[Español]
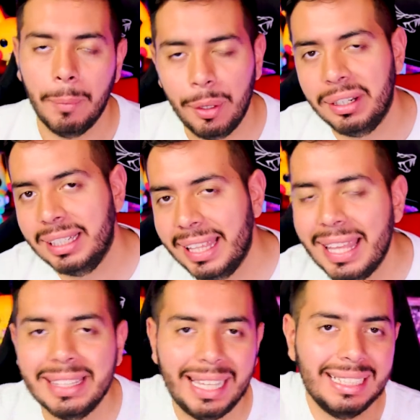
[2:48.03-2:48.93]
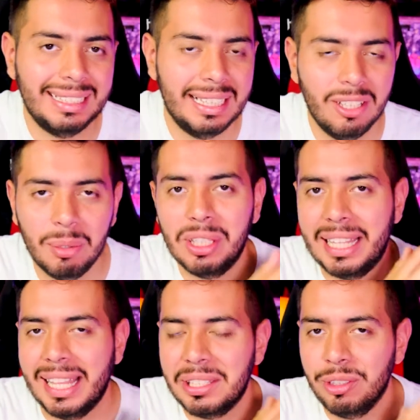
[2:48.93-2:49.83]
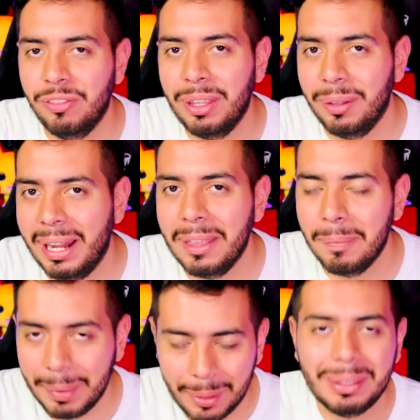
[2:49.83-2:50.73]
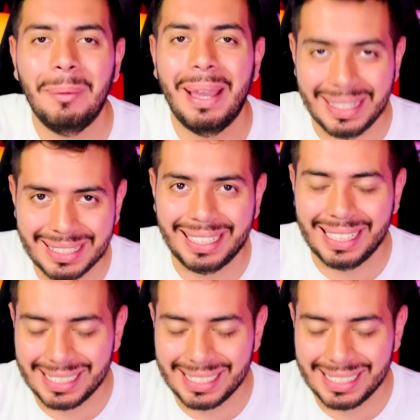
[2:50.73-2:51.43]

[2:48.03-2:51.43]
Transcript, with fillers: Bueno, en realidad es el novio de la enchufe dorado, pero te voy a decir qué